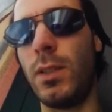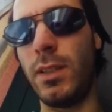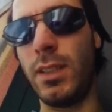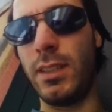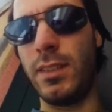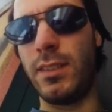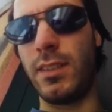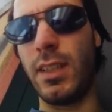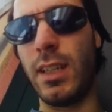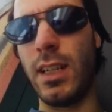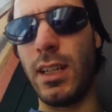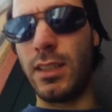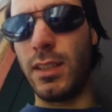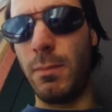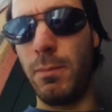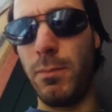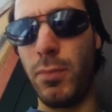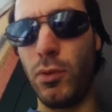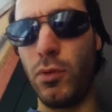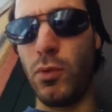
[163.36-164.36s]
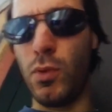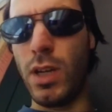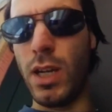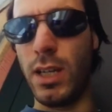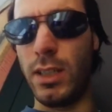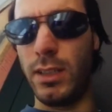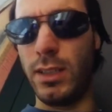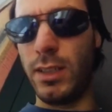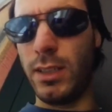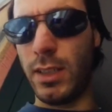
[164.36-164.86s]
due, in tre anni più due
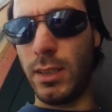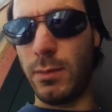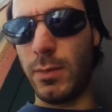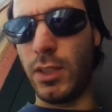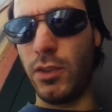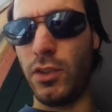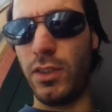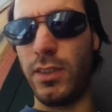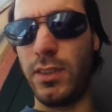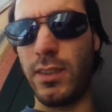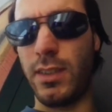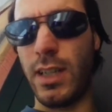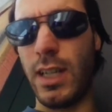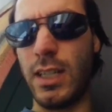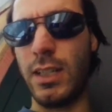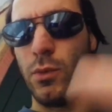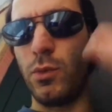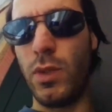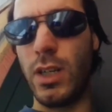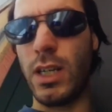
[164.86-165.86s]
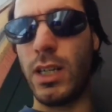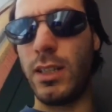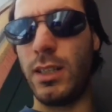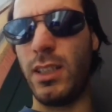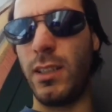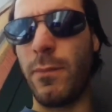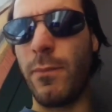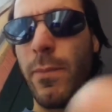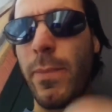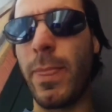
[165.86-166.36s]
anni, eh, magistrale due
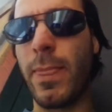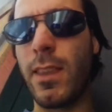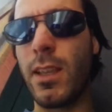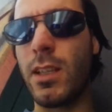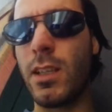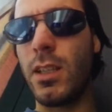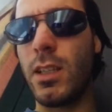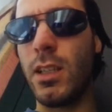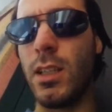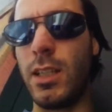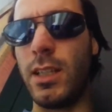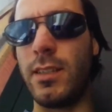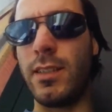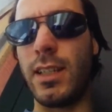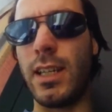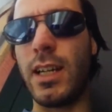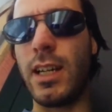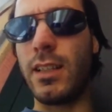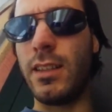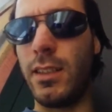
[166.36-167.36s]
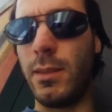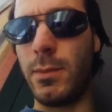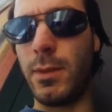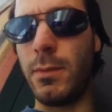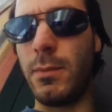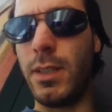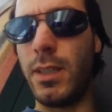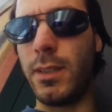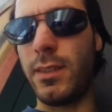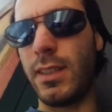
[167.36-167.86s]
anni, i tre anni, i
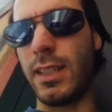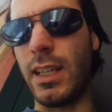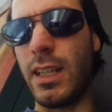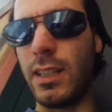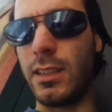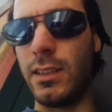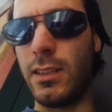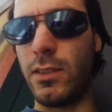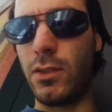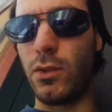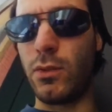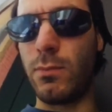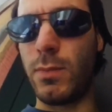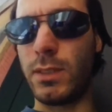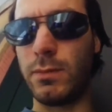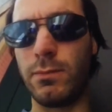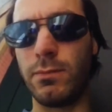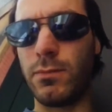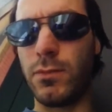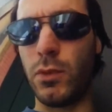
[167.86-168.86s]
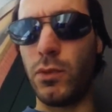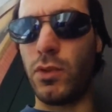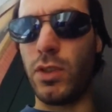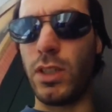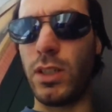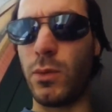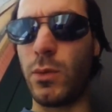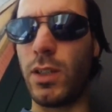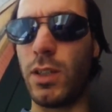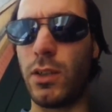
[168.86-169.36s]
primi tre anni, insomma,
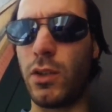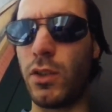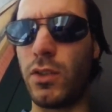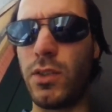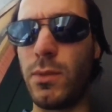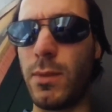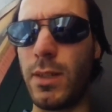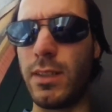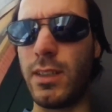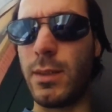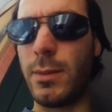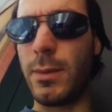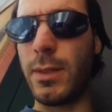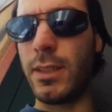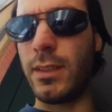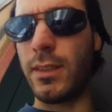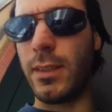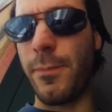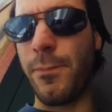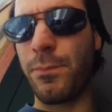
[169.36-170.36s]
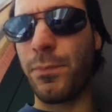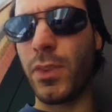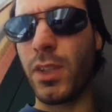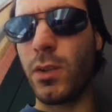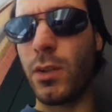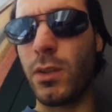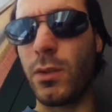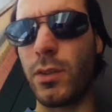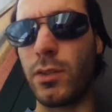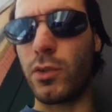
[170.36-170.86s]
funziona così praticamente,
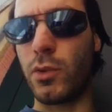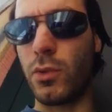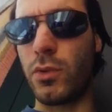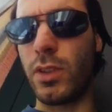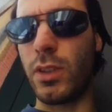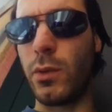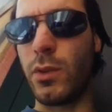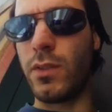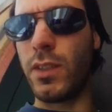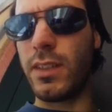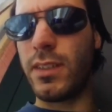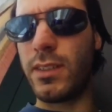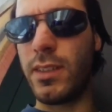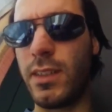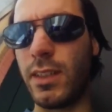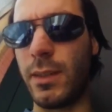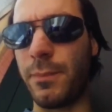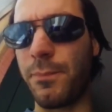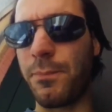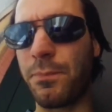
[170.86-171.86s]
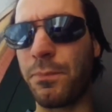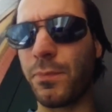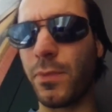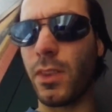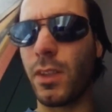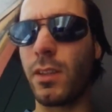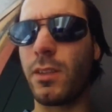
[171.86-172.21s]
quasi tutte le università.